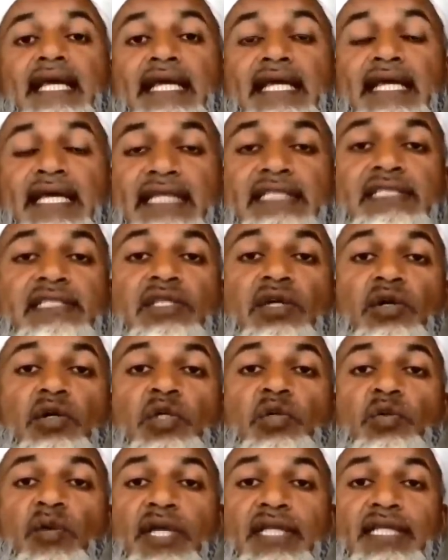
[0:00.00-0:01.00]
Аллах
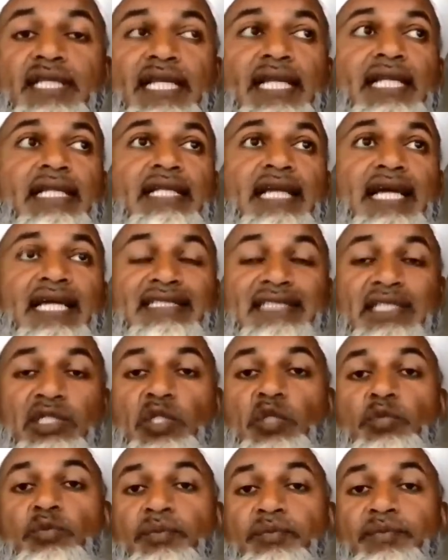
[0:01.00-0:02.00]
показал ему рай и
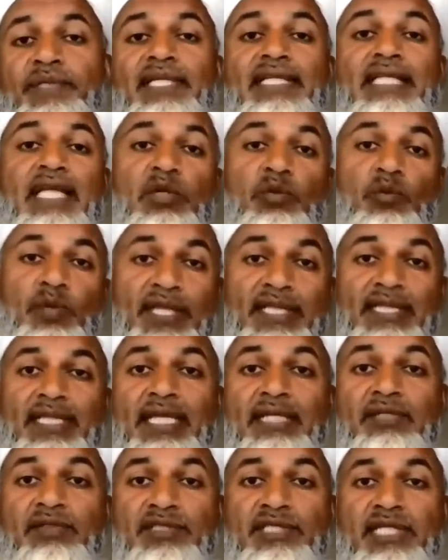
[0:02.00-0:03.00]
вернул его
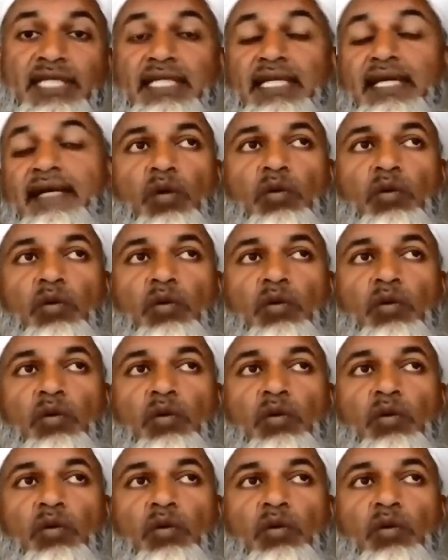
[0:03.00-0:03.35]
обратно.